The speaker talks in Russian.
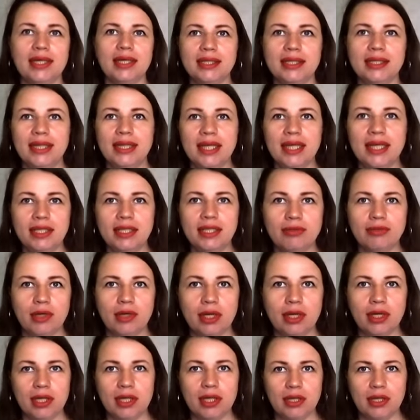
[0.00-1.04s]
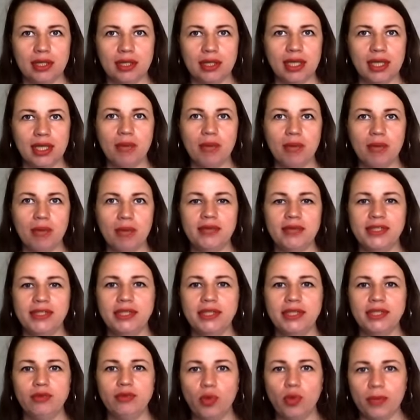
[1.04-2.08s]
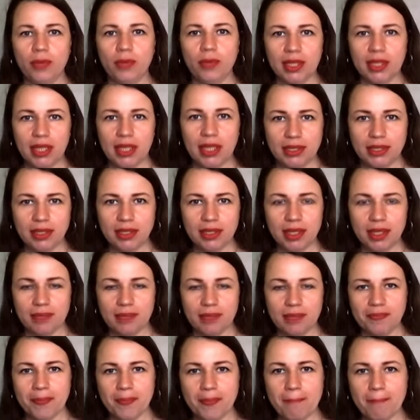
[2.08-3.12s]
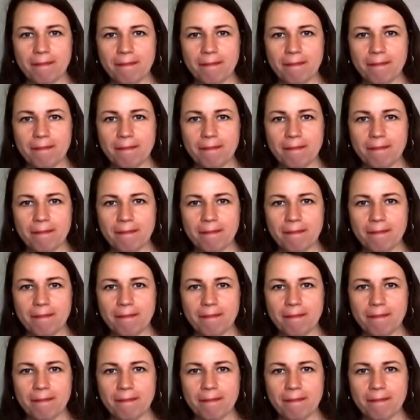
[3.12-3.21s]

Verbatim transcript: До этого э, я была в сетевом маркетинге.